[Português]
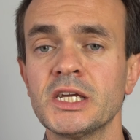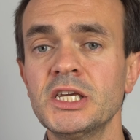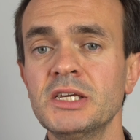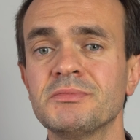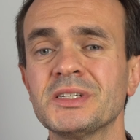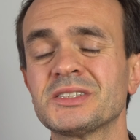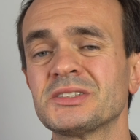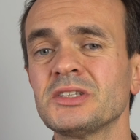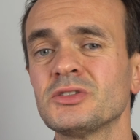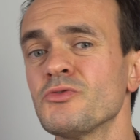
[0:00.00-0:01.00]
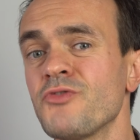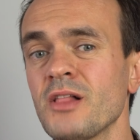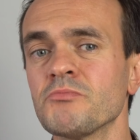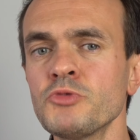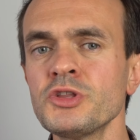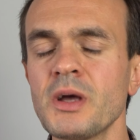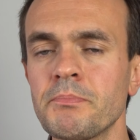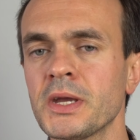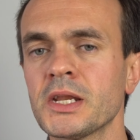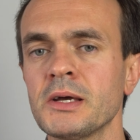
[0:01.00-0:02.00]
e, entretanto, não vale muito a
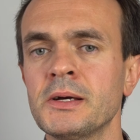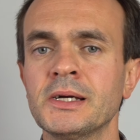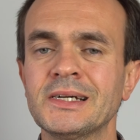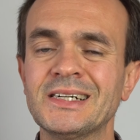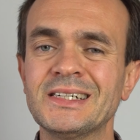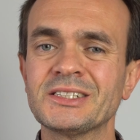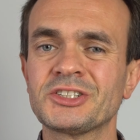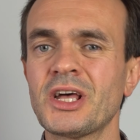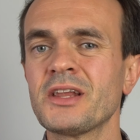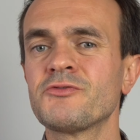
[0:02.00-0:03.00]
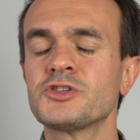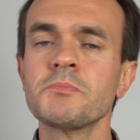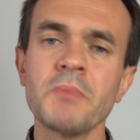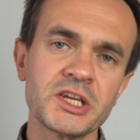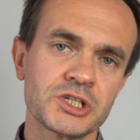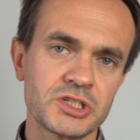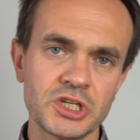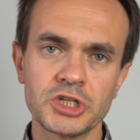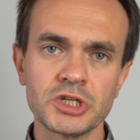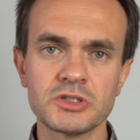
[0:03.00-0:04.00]
pena uh, estar a investir mais que
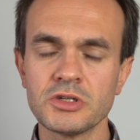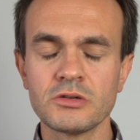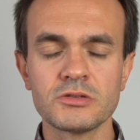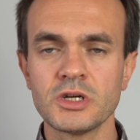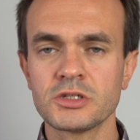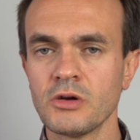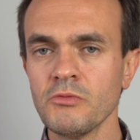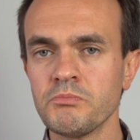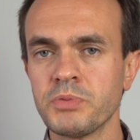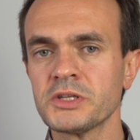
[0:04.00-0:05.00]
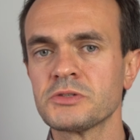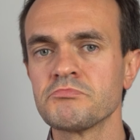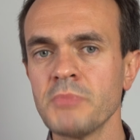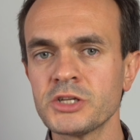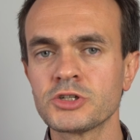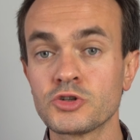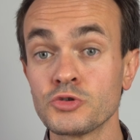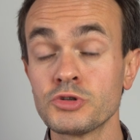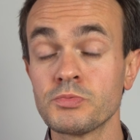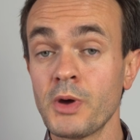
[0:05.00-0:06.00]
600 euros. Acho que é um preço mais que
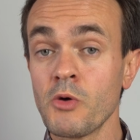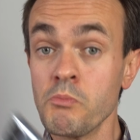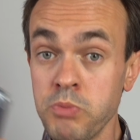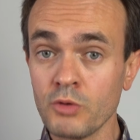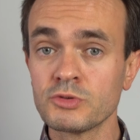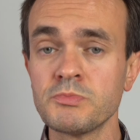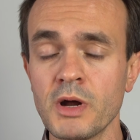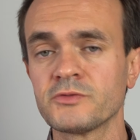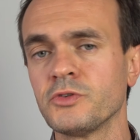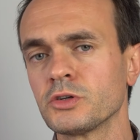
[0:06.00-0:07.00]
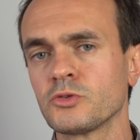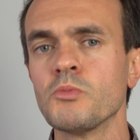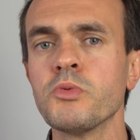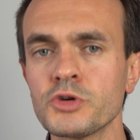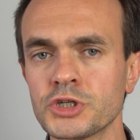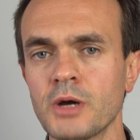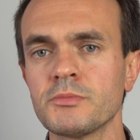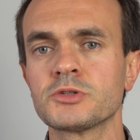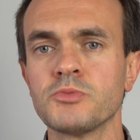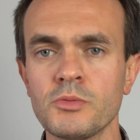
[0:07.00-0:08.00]
justo para um bom smartphone com boas
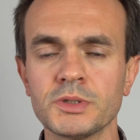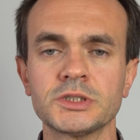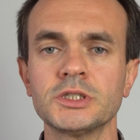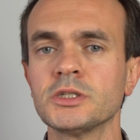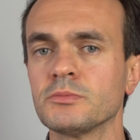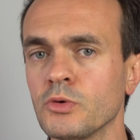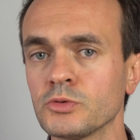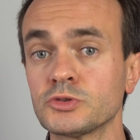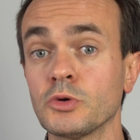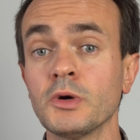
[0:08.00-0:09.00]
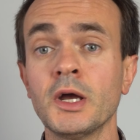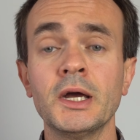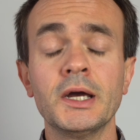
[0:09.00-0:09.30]
câmaras, boa bateria, bom som,